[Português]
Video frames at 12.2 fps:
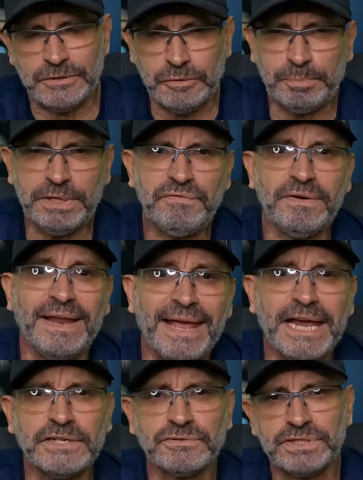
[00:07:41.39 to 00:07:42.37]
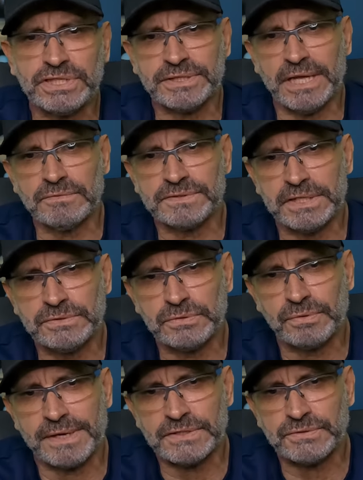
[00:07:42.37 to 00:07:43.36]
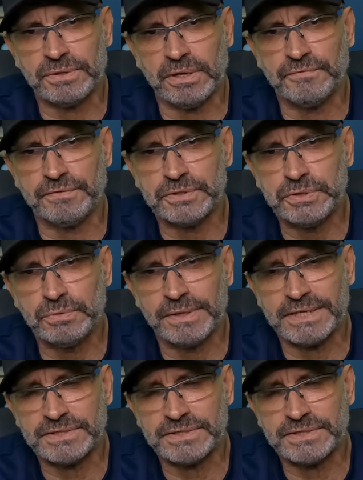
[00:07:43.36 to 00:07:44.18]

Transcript: e o privilégio de estar no Centro Educacional Infantil do